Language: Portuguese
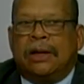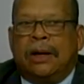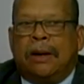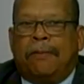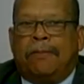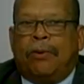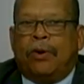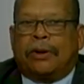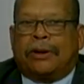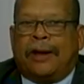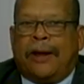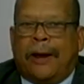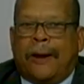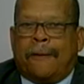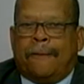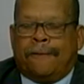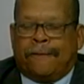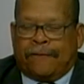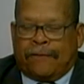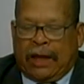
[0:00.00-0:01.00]

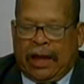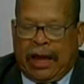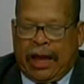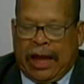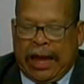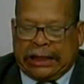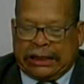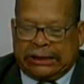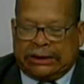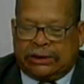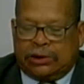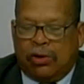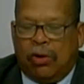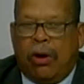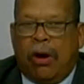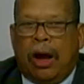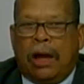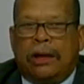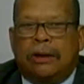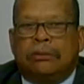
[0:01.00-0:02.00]
Porque elas se
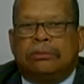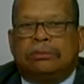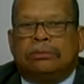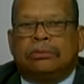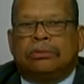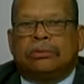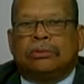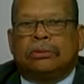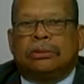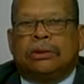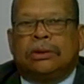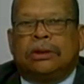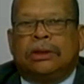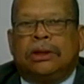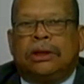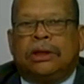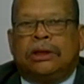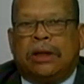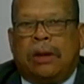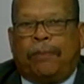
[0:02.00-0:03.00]
olham
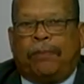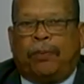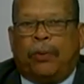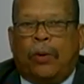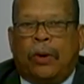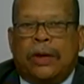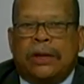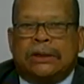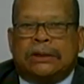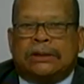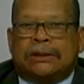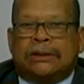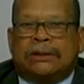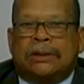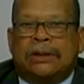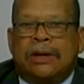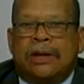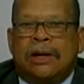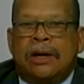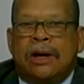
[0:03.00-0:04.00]
e depois
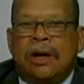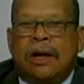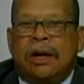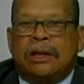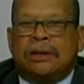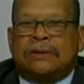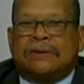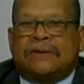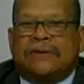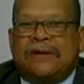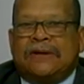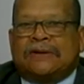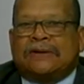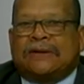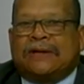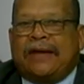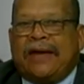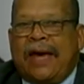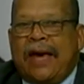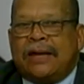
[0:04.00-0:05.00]
se
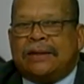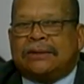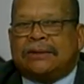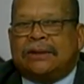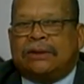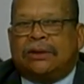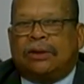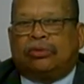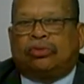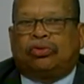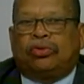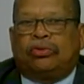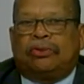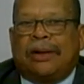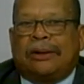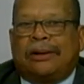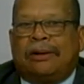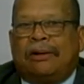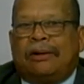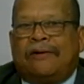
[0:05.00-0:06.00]
esquece de tudo
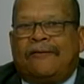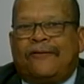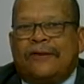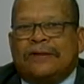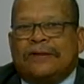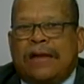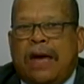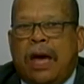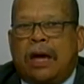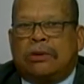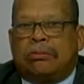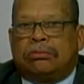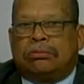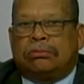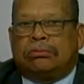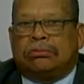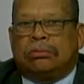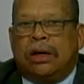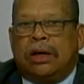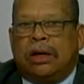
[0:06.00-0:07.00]
aquilo que fizeram
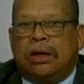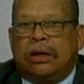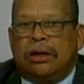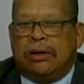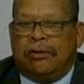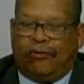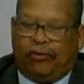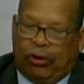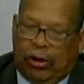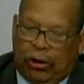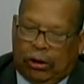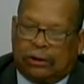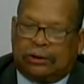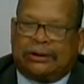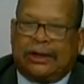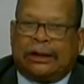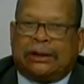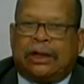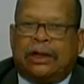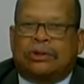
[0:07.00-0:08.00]
e
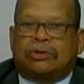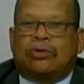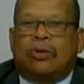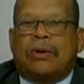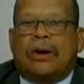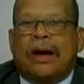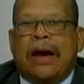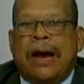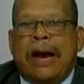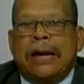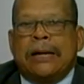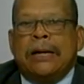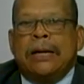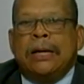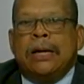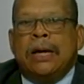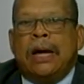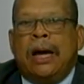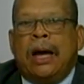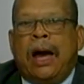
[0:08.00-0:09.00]
volta a retocar,
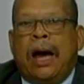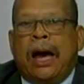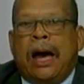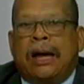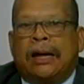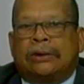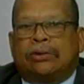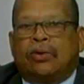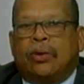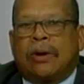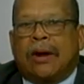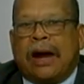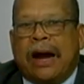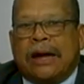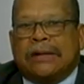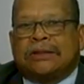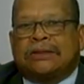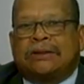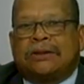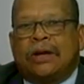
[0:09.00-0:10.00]
a
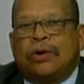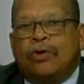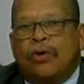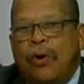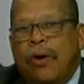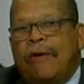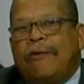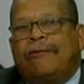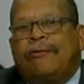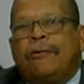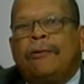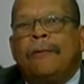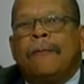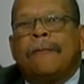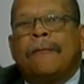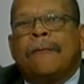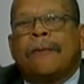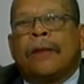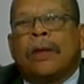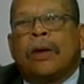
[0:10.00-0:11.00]
retocar-se de novo,
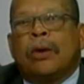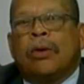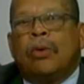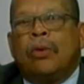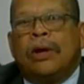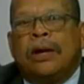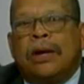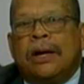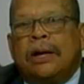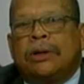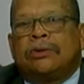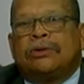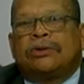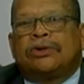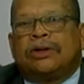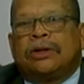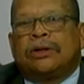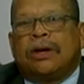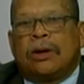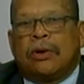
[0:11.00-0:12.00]

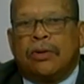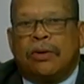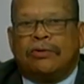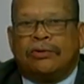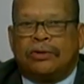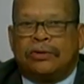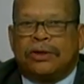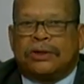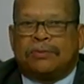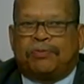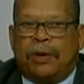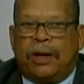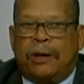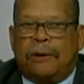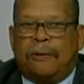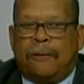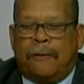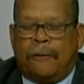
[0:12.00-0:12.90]
olhando-se de novo no espelho.